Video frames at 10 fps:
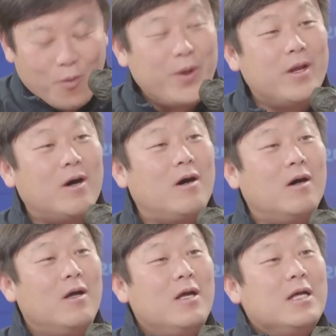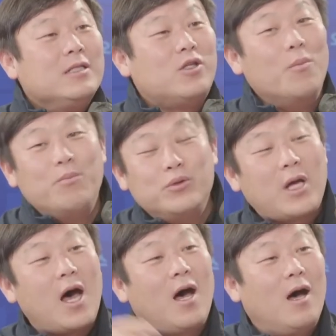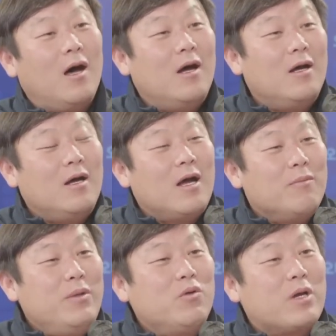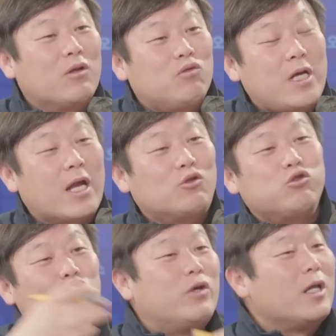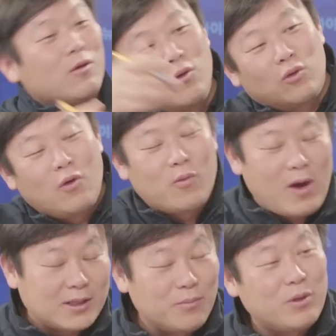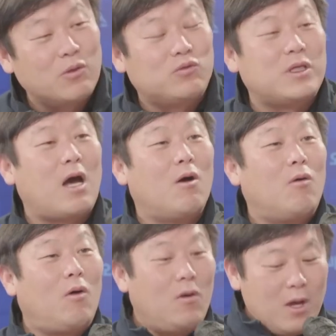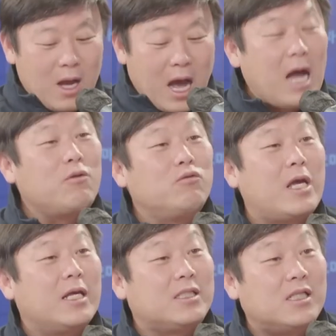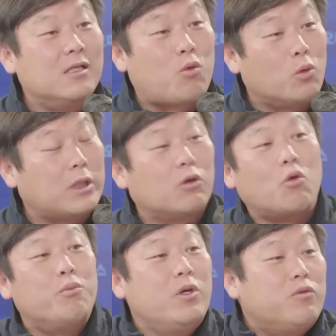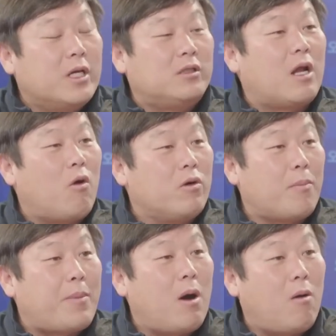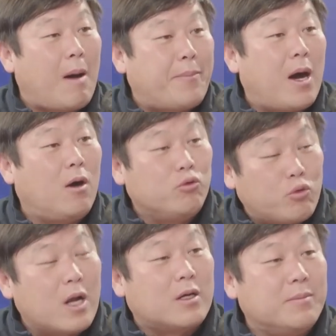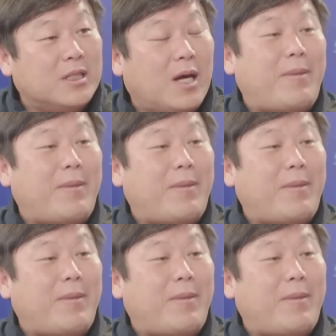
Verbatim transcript: 오히려 전부 다 미국에 투자하라. 중국에 있는 것도 와서 미국에 투자하고 한국에 지을 공장도 미국에 지으라고 협박하고 압박하고 유도할 겁니다.